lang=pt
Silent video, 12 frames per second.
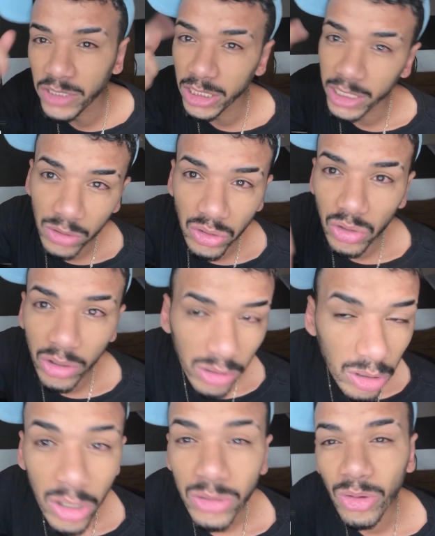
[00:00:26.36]
você tem um
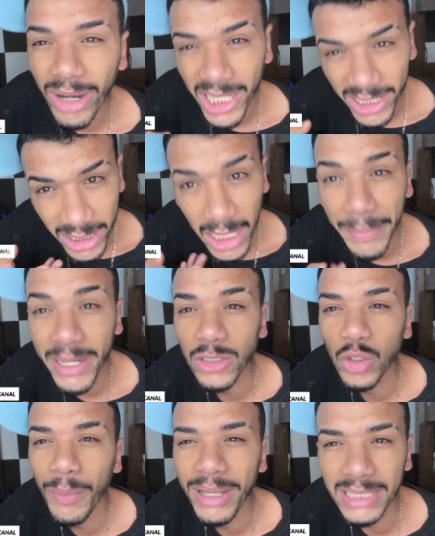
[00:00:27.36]
sonho, nunca desista, apenas
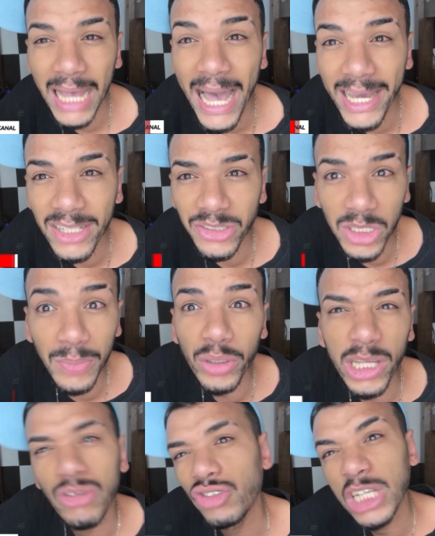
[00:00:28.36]
começa, acredita,
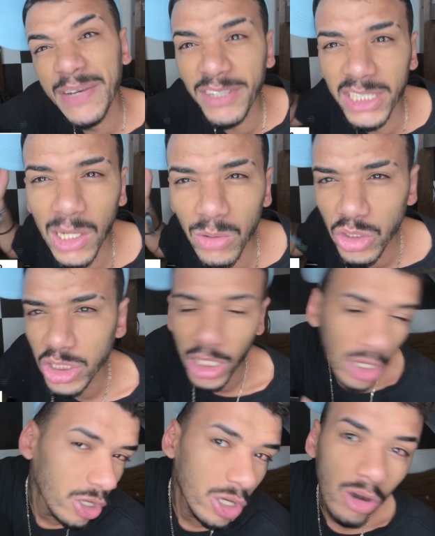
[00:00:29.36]
porque um dia vai chegar o dia.
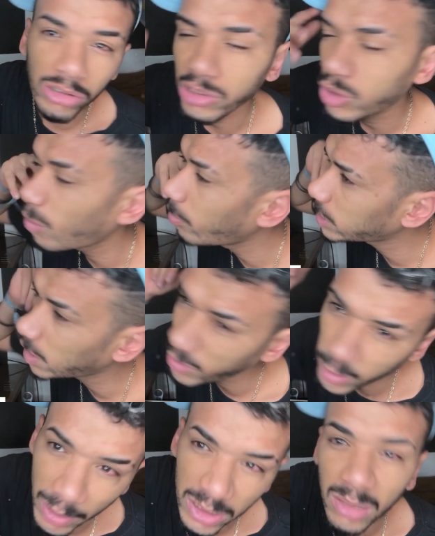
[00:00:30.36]
Eu gosto de começar o
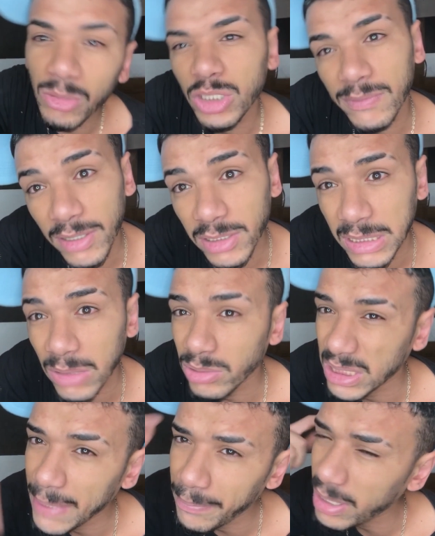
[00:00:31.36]
vídeo passando motivação,
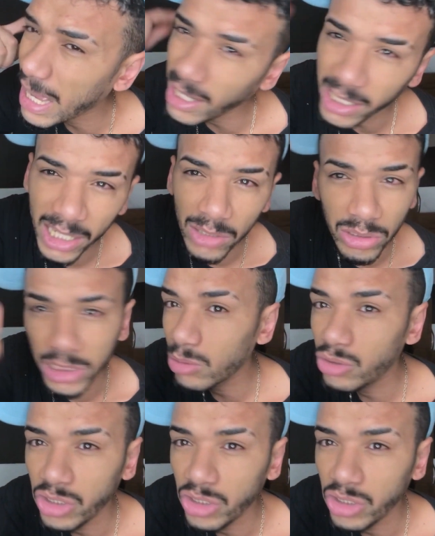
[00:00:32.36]
sempre alegrando o seu